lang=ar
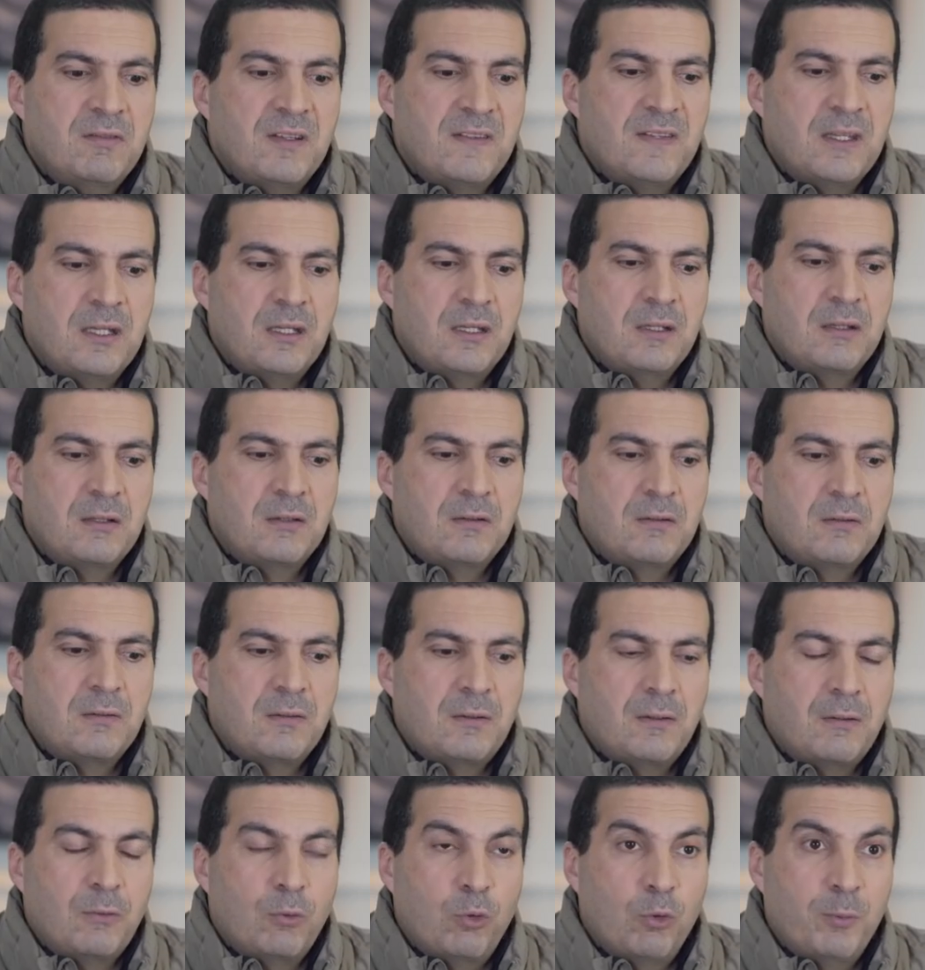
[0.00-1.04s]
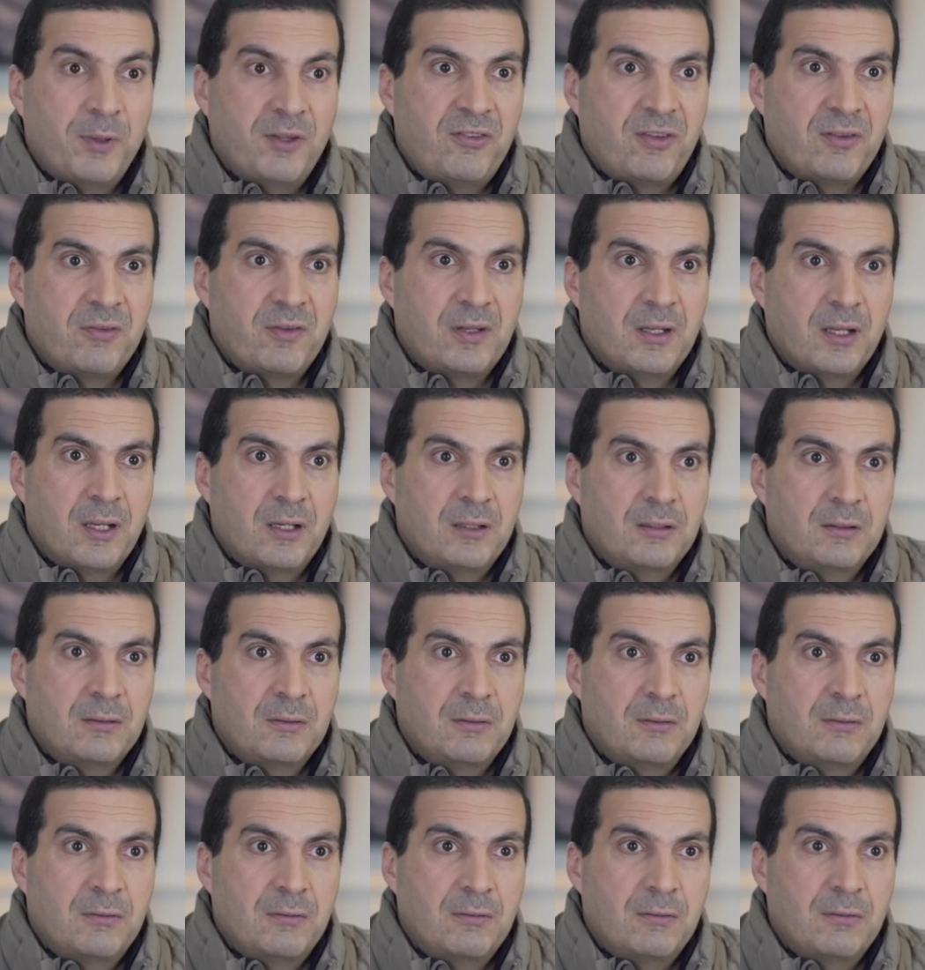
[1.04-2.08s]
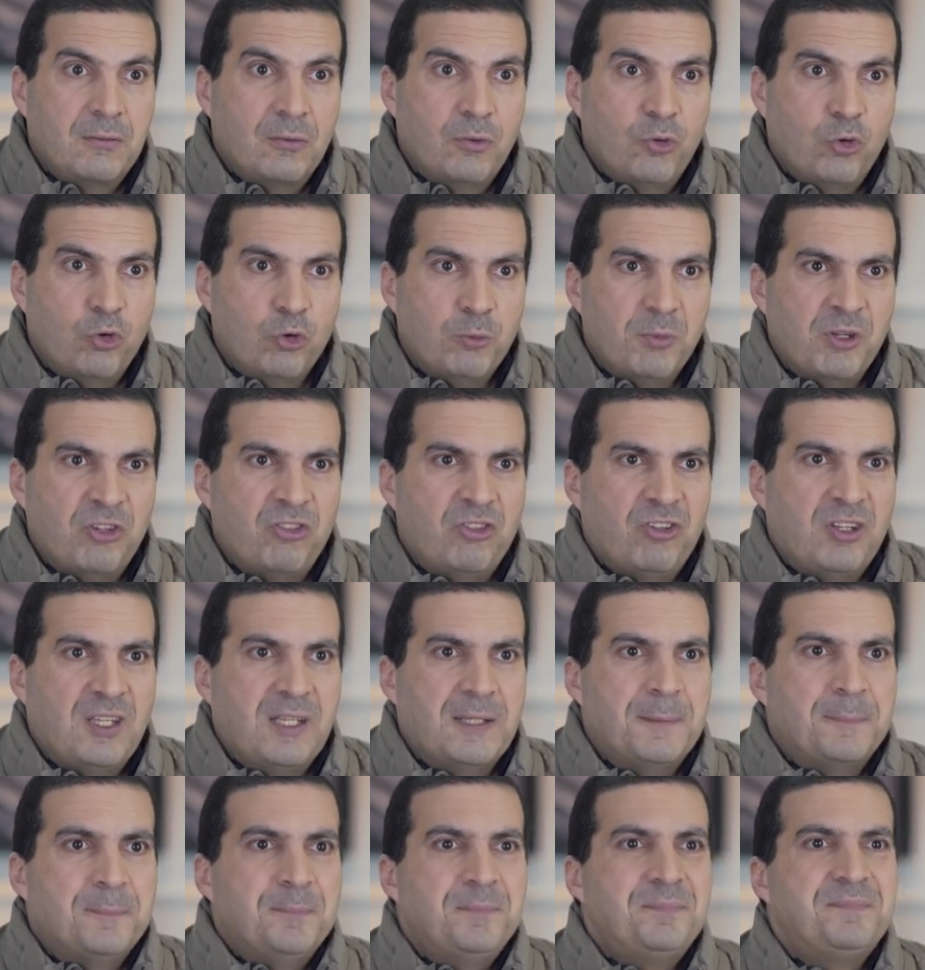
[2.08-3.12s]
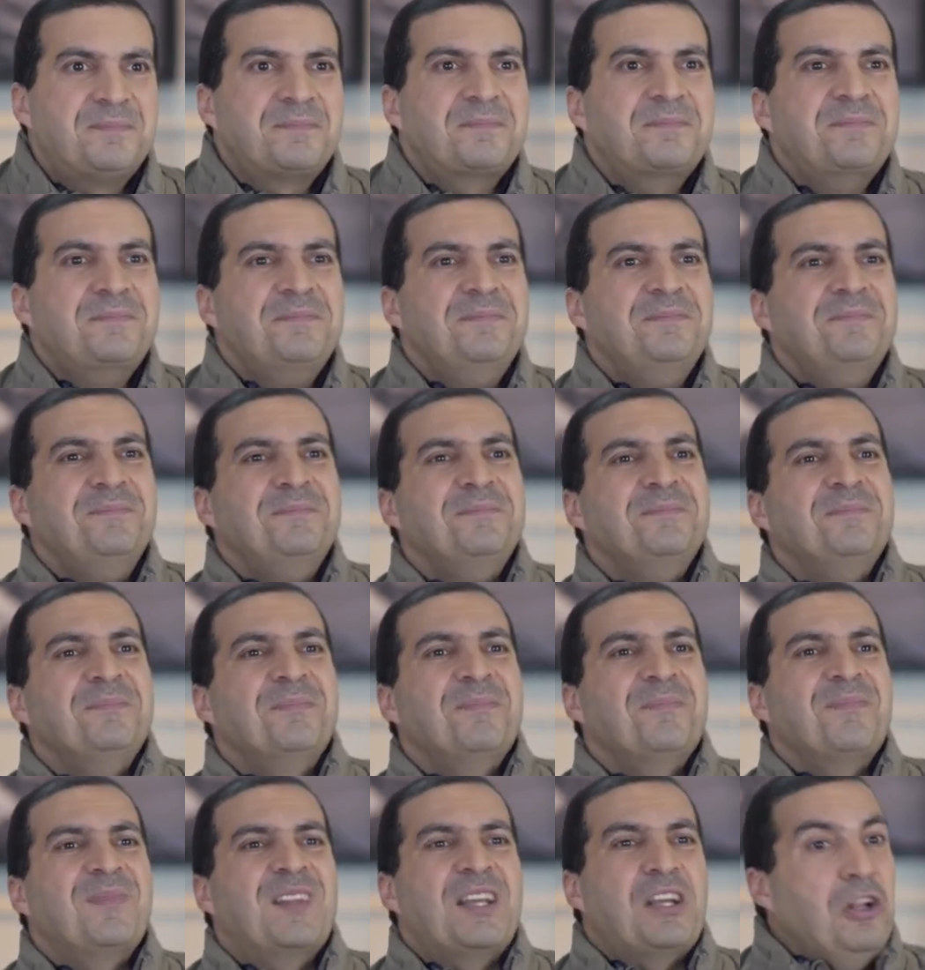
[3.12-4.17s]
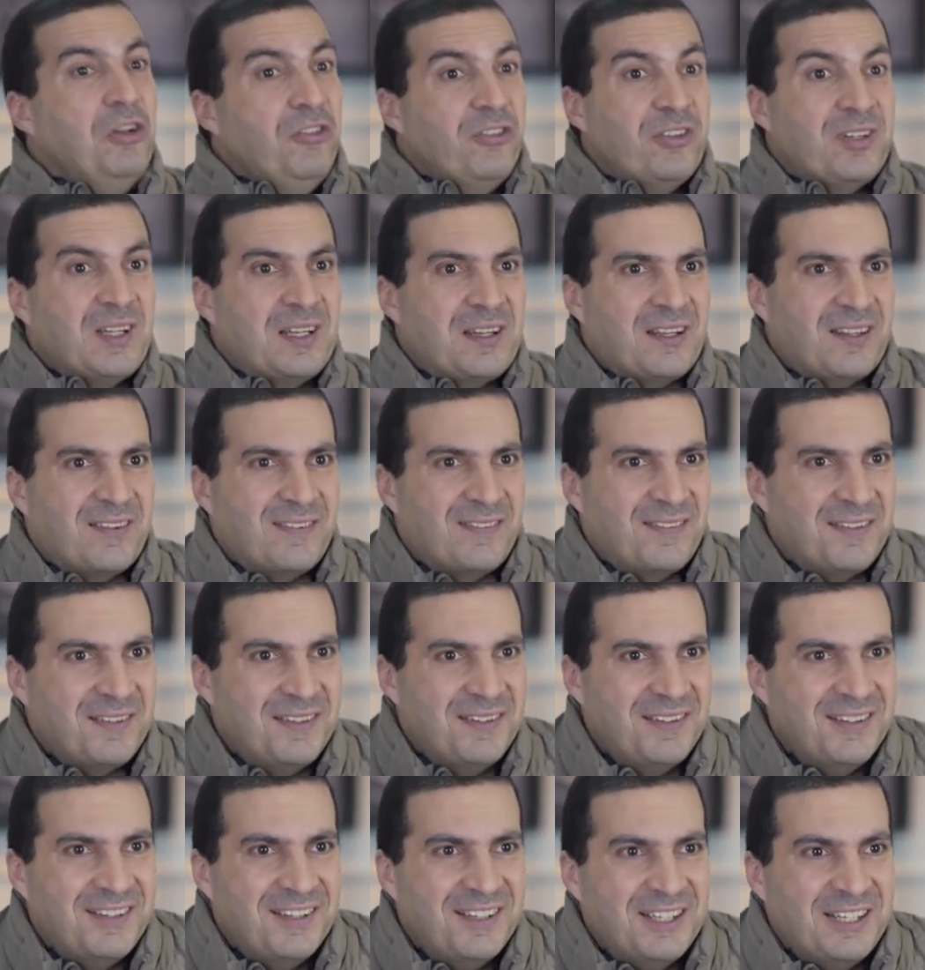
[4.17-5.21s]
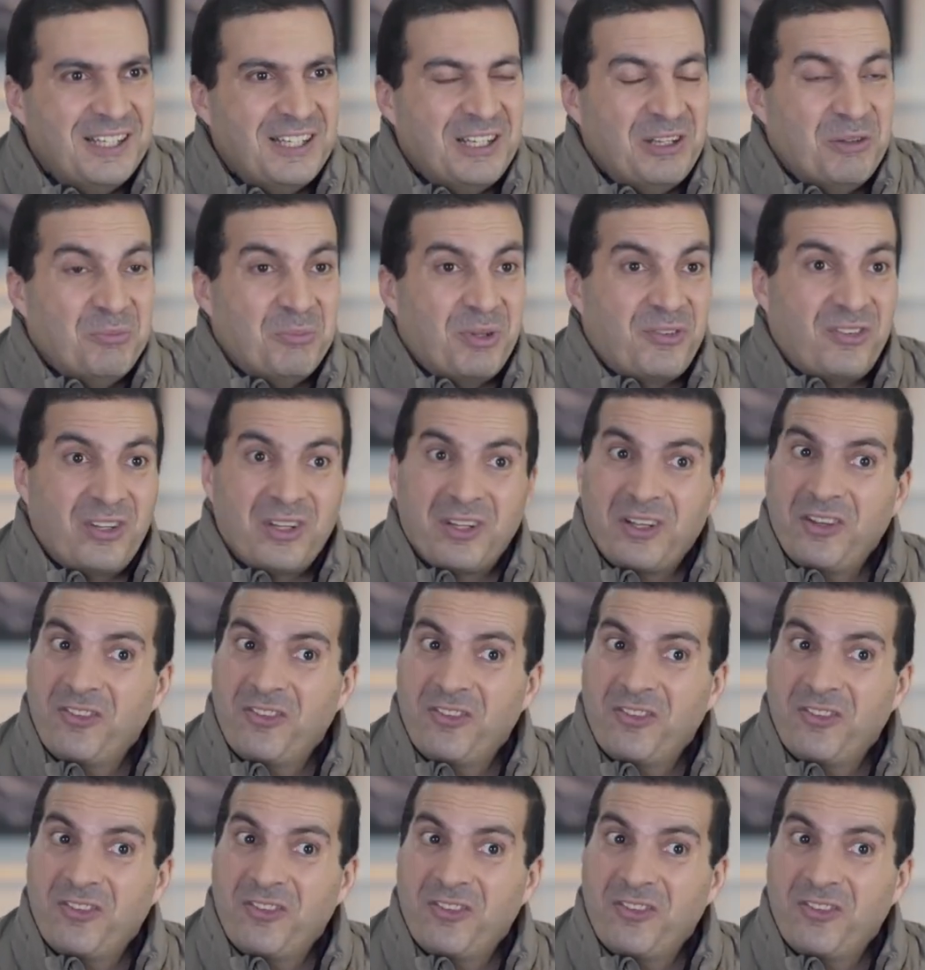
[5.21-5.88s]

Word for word: فسكت وبص في الأرض ومشي خلصت القصة بس